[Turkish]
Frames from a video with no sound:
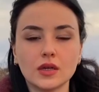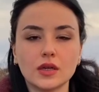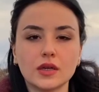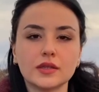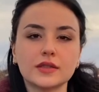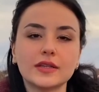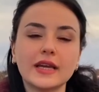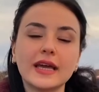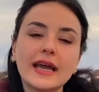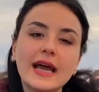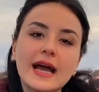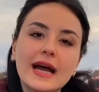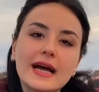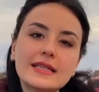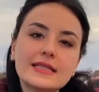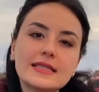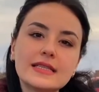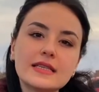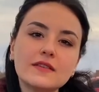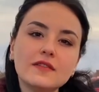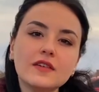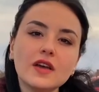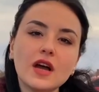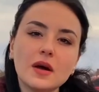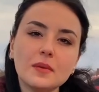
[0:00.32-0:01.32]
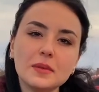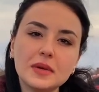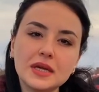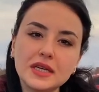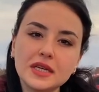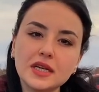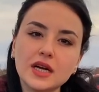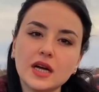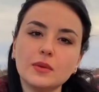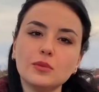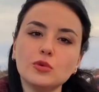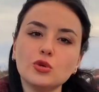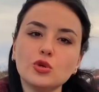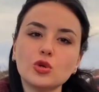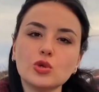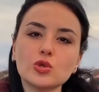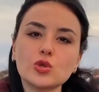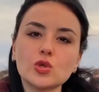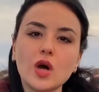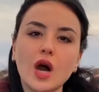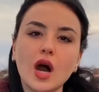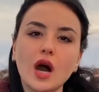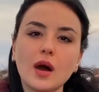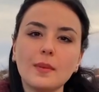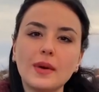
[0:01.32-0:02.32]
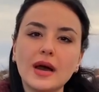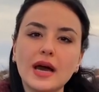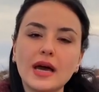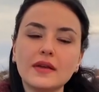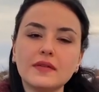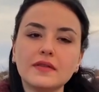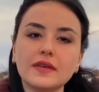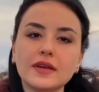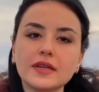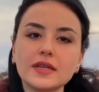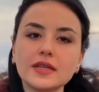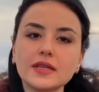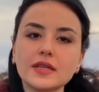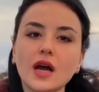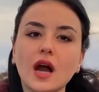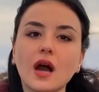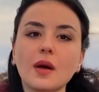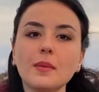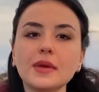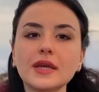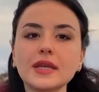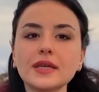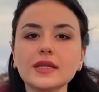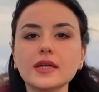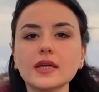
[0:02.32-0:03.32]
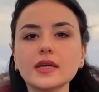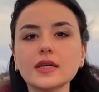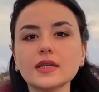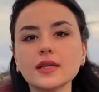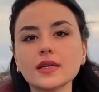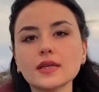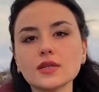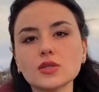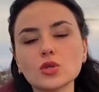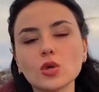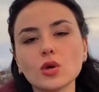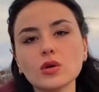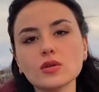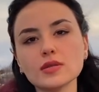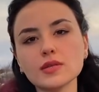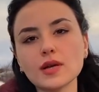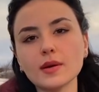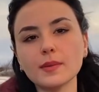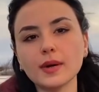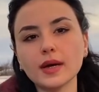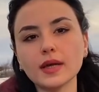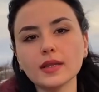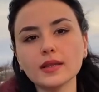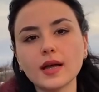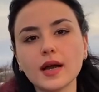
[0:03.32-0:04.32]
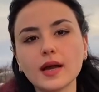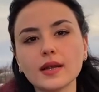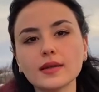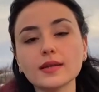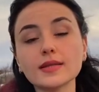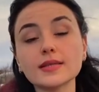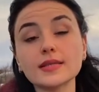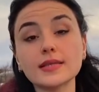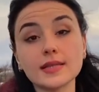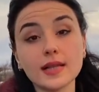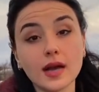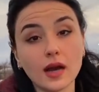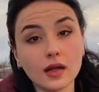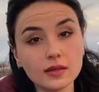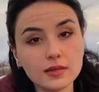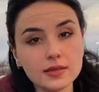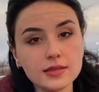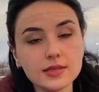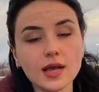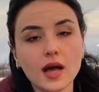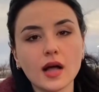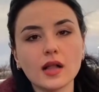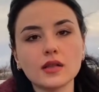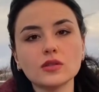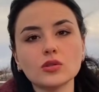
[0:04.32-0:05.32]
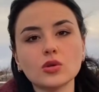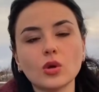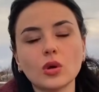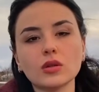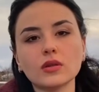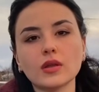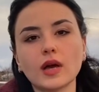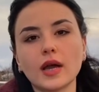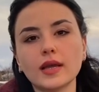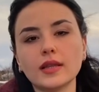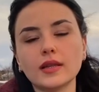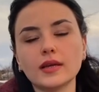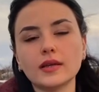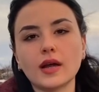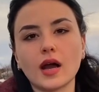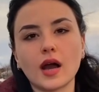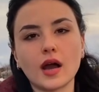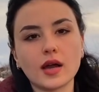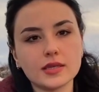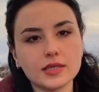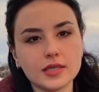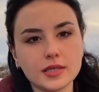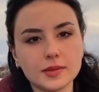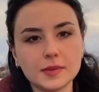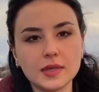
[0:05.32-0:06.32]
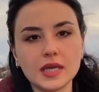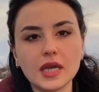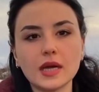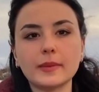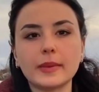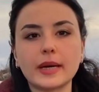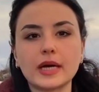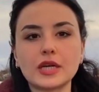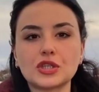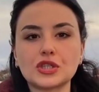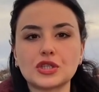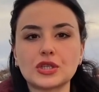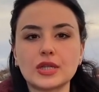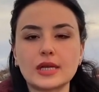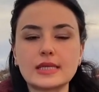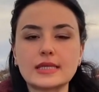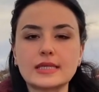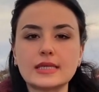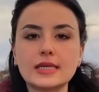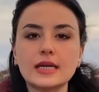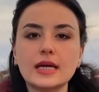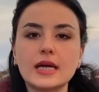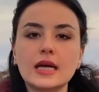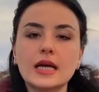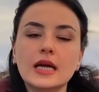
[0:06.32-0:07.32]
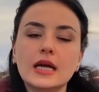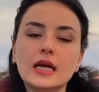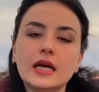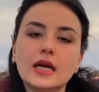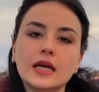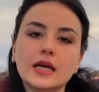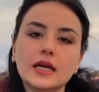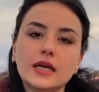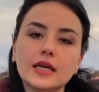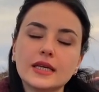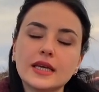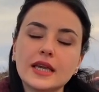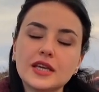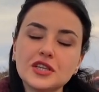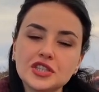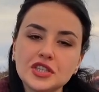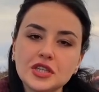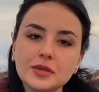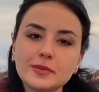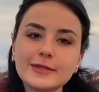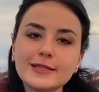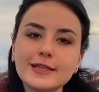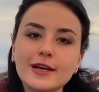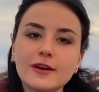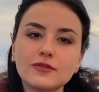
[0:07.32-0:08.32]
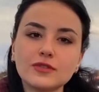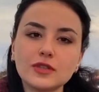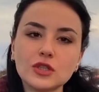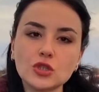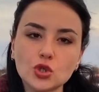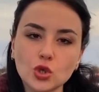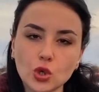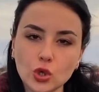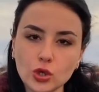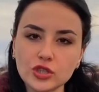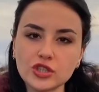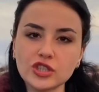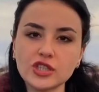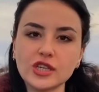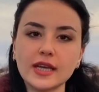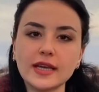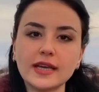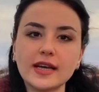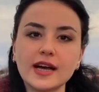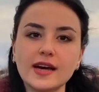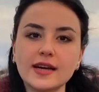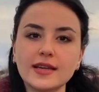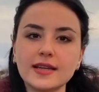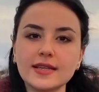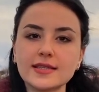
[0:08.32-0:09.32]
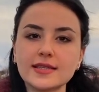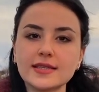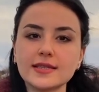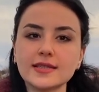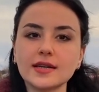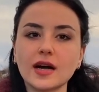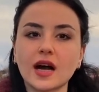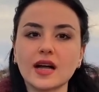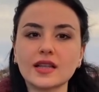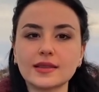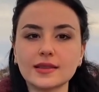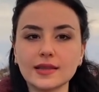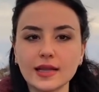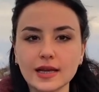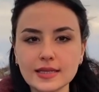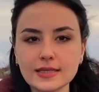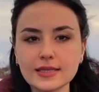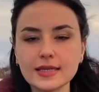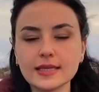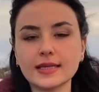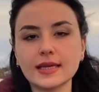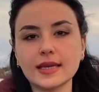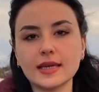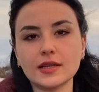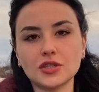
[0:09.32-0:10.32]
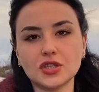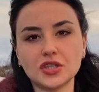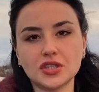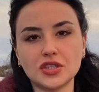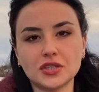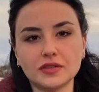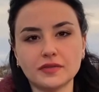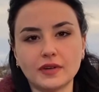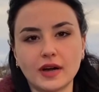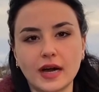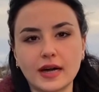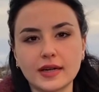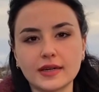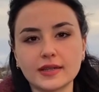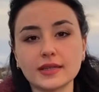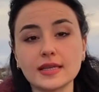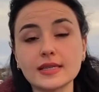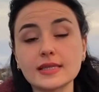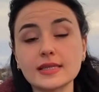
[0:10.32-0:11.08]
Real TV Amerika bürosu haber verir. Amerika'da son zamanlarda silahlı saldırı olayları artmaya başladı. Ee, geçtiğimiz hafta Georgia eyaletinin Atlanta kenti civarında